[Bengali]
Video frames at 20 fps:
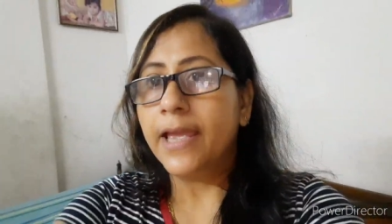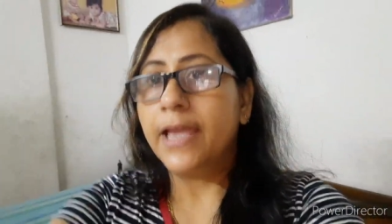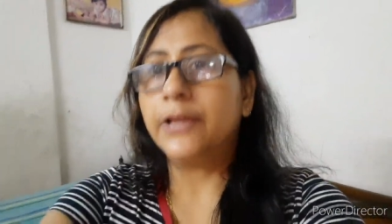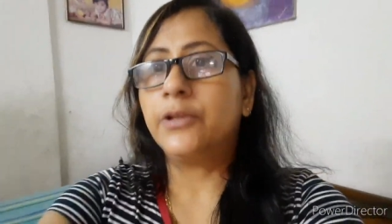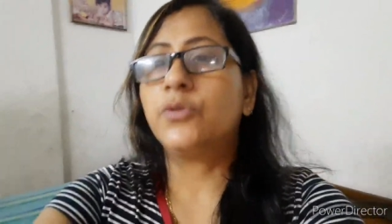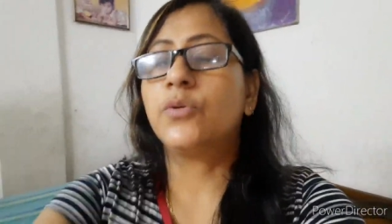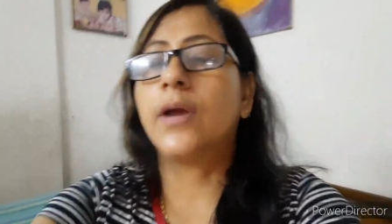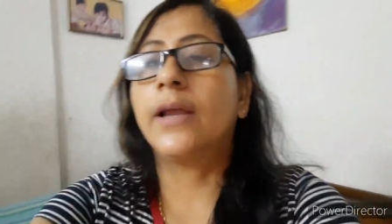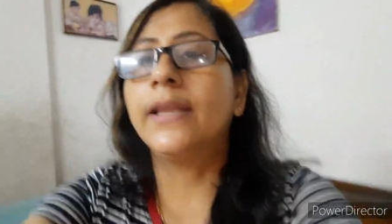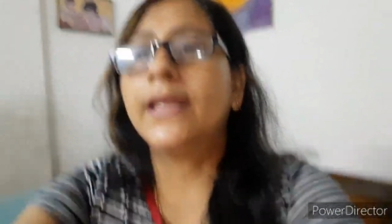
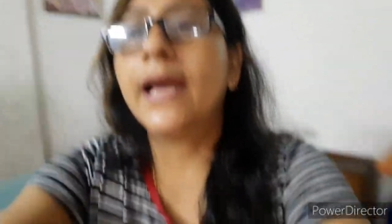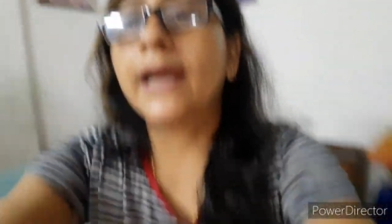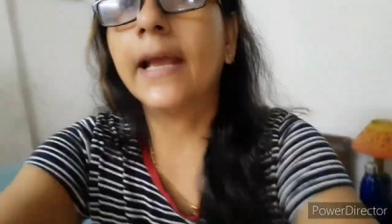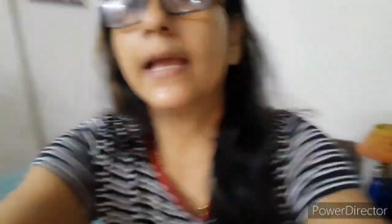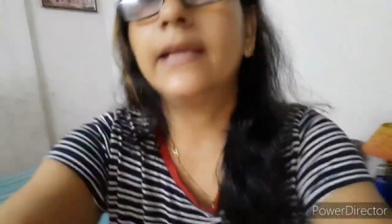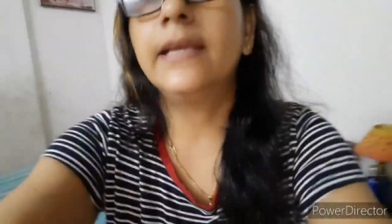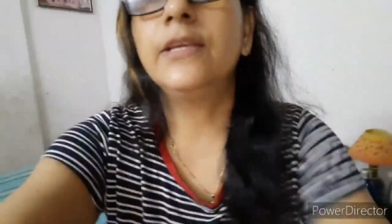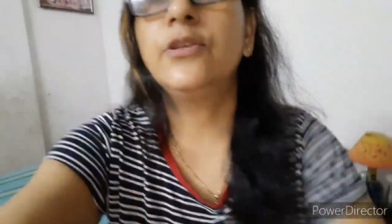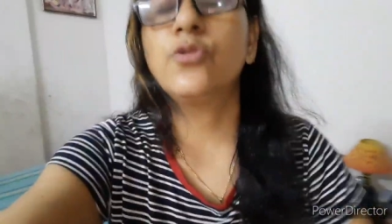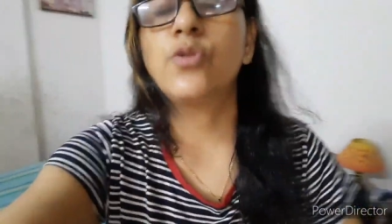একটুখানি
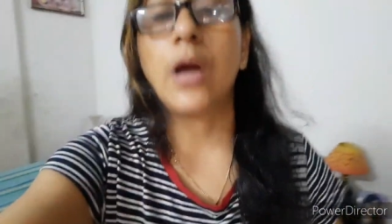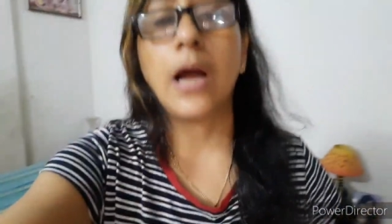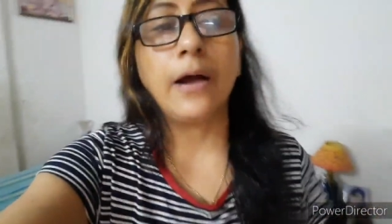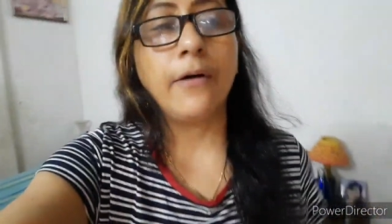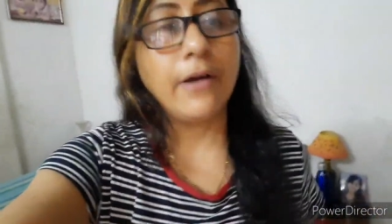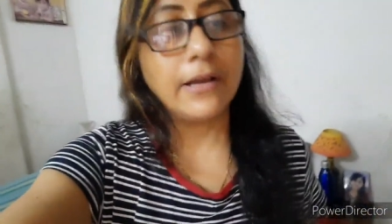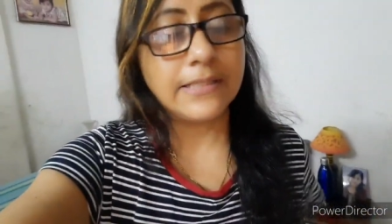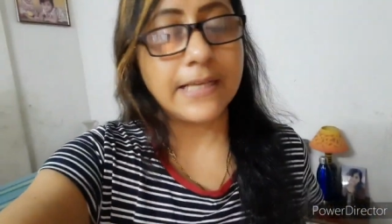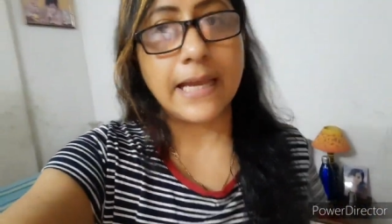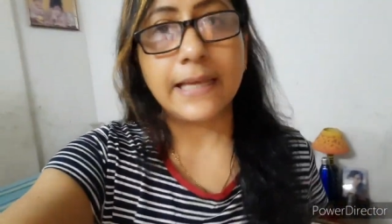আগে কিছু
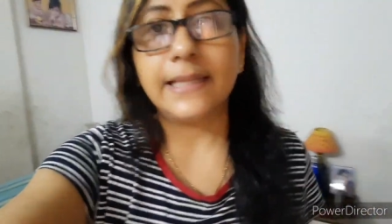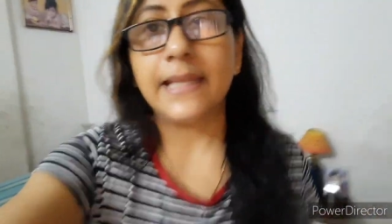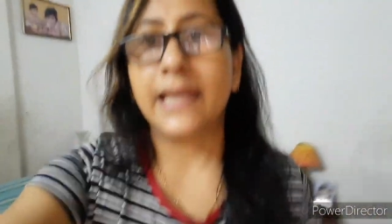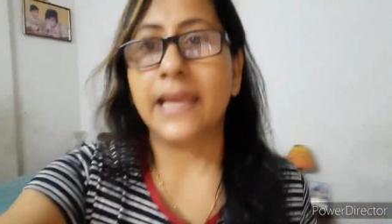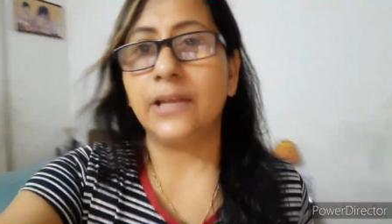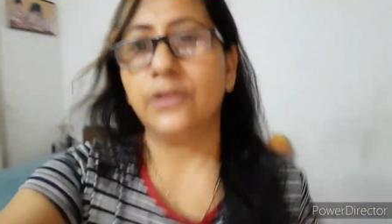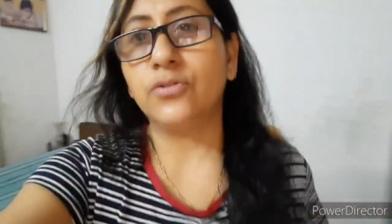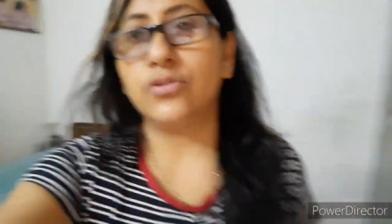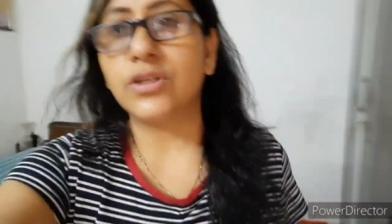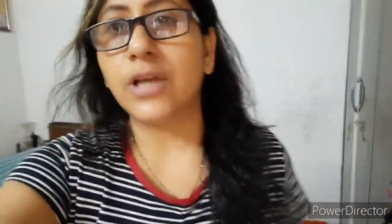খাওয়া যায়
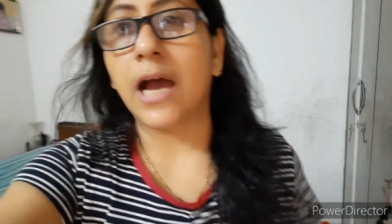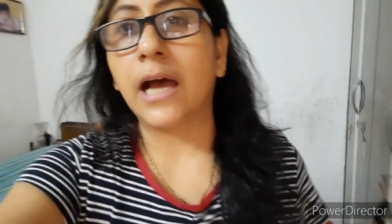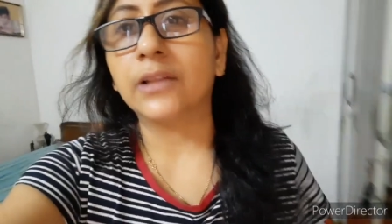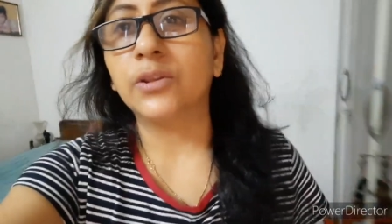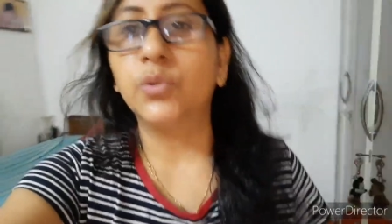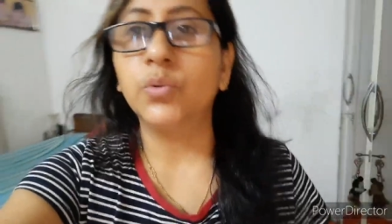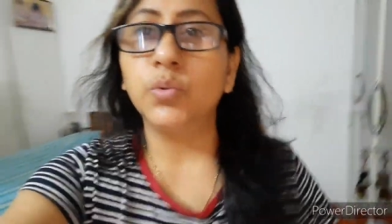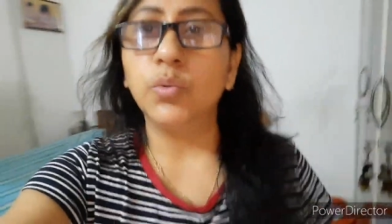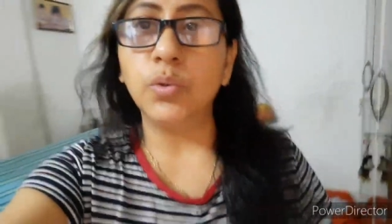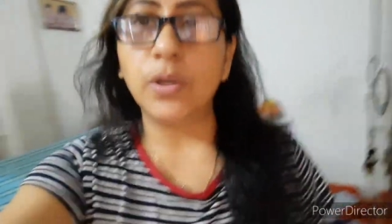দেখি একটু
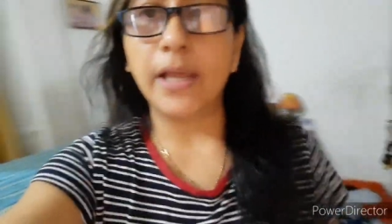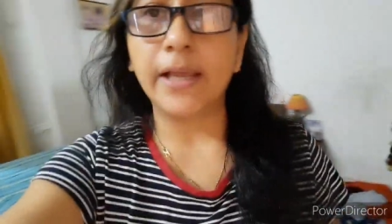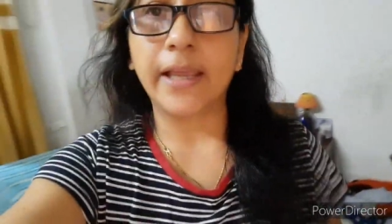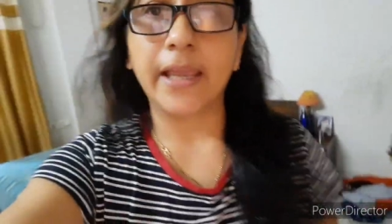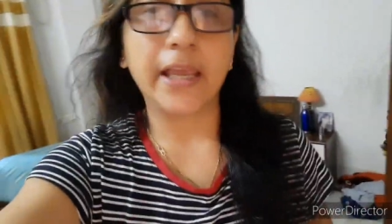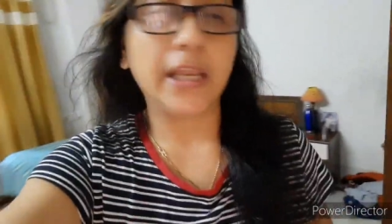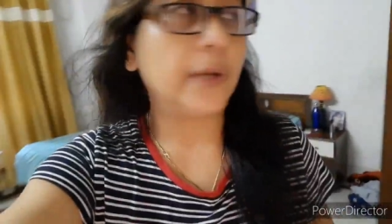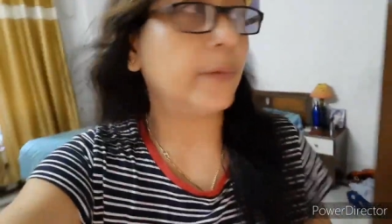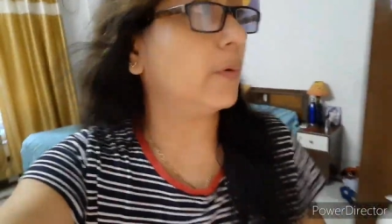ছাতু গুলে খেয়ে